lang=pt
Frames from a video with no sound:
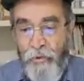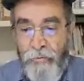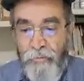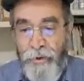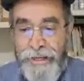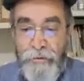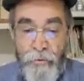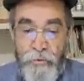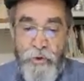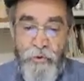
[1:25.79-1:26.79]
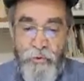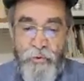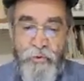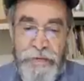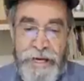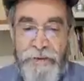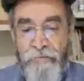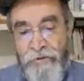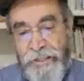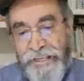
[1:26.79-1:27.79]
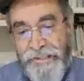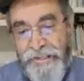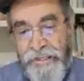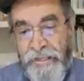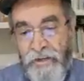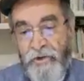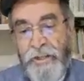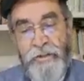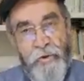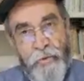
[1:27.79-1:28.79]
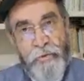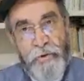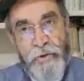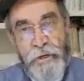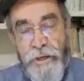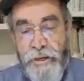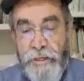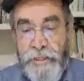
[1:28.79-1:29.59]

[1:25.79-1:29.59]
como o anúncio do lugar onde nasceria Jesus.